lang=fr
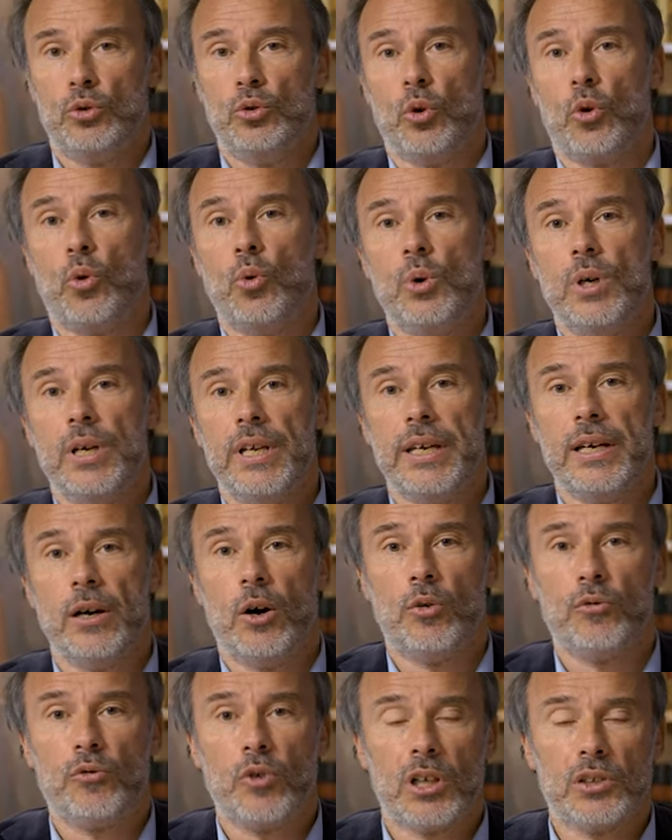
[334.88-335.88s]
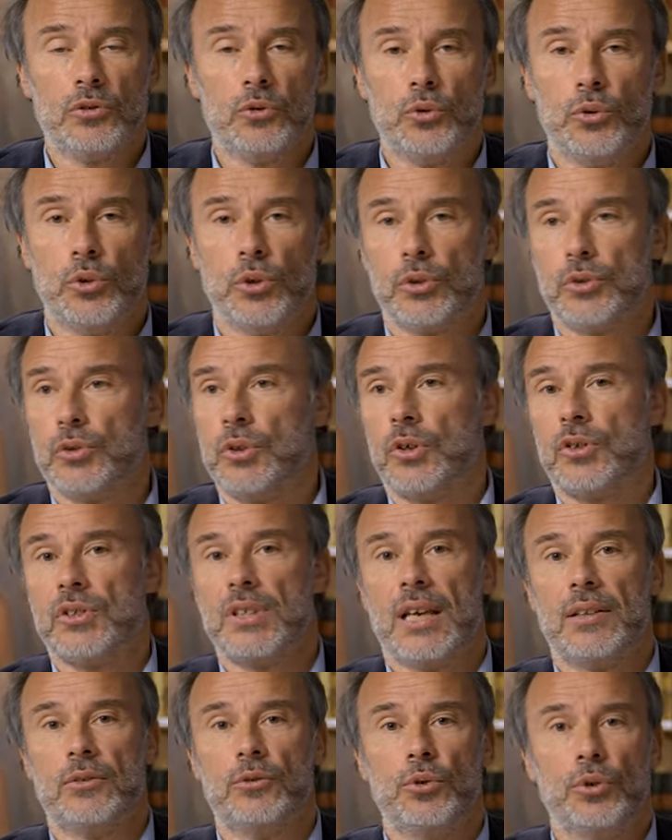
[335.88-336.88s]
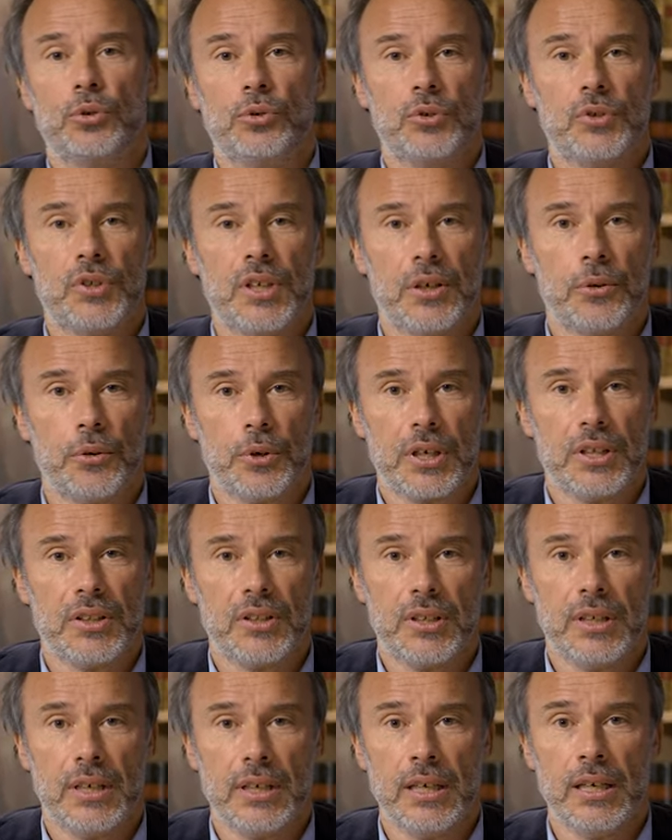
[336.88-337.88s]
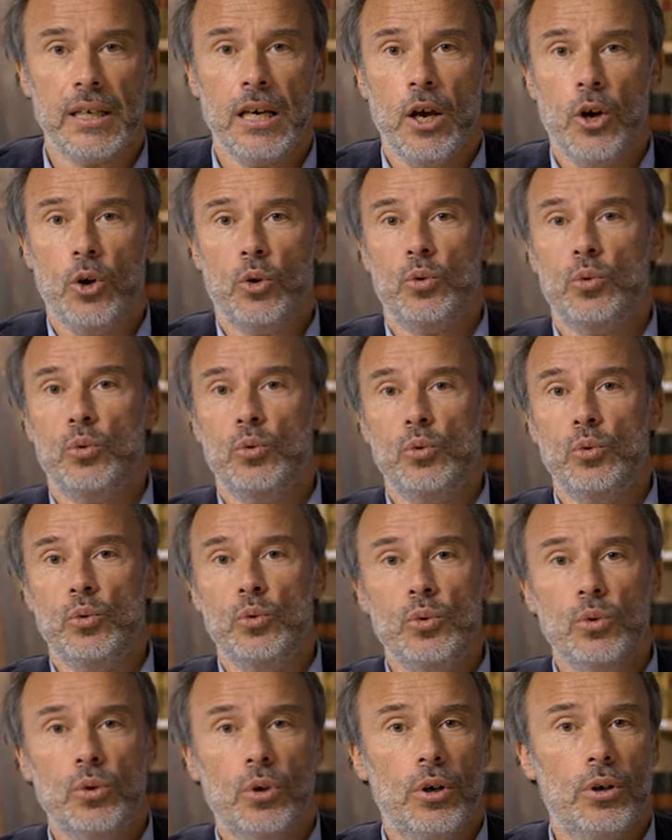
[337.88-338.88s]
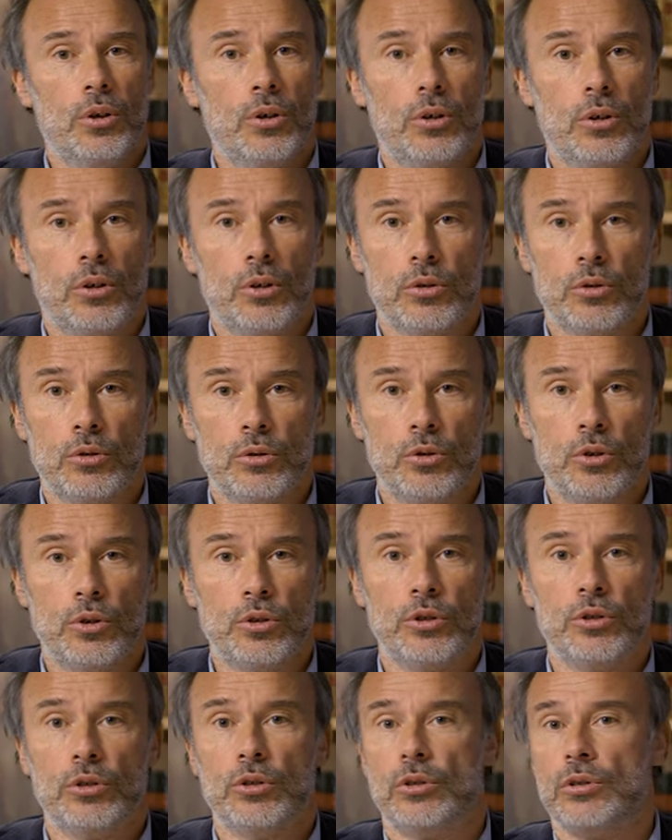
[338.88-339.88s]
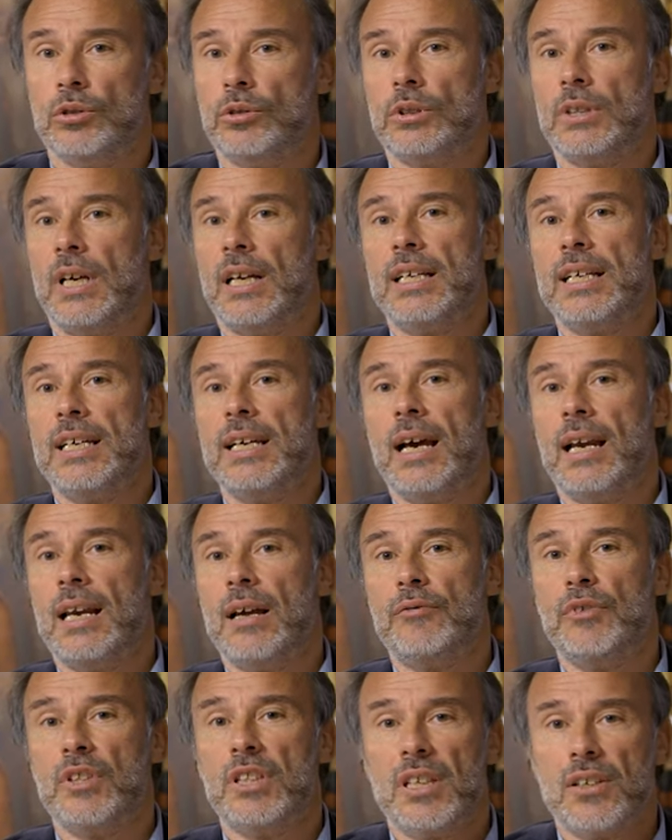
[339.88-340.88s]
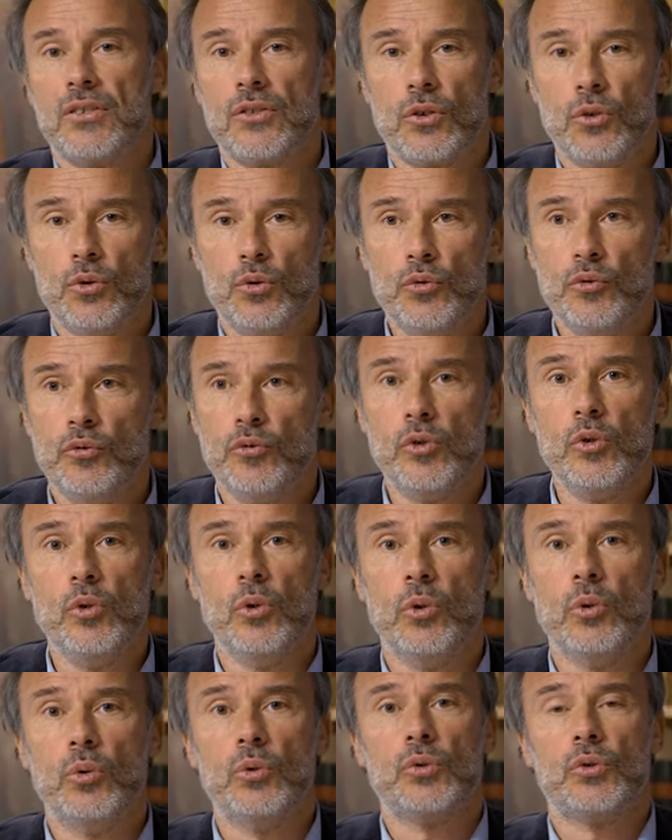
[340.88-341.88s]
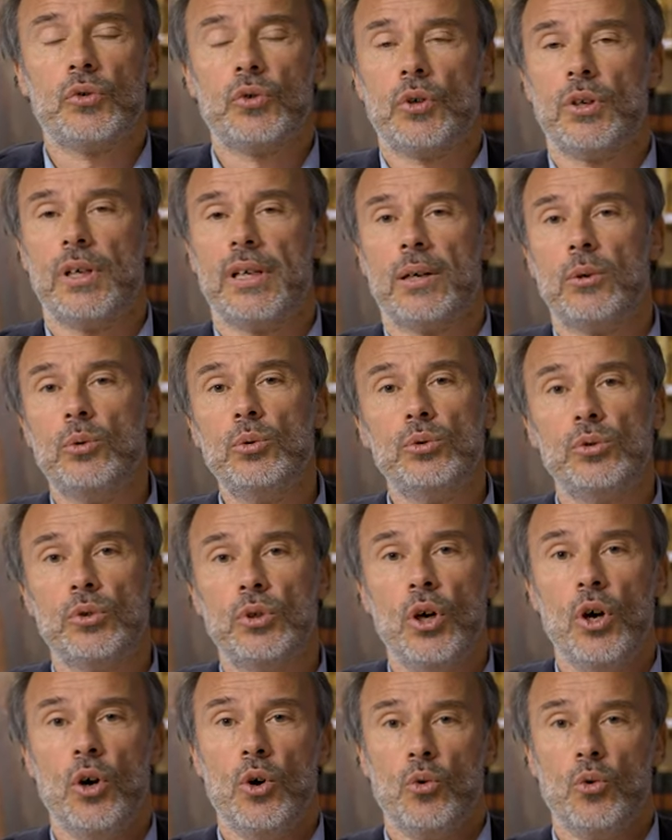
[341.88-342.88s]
de rouler en voiture sans ceinture de sécurité ou d'aller à la vitesse que nous voulons sur les routes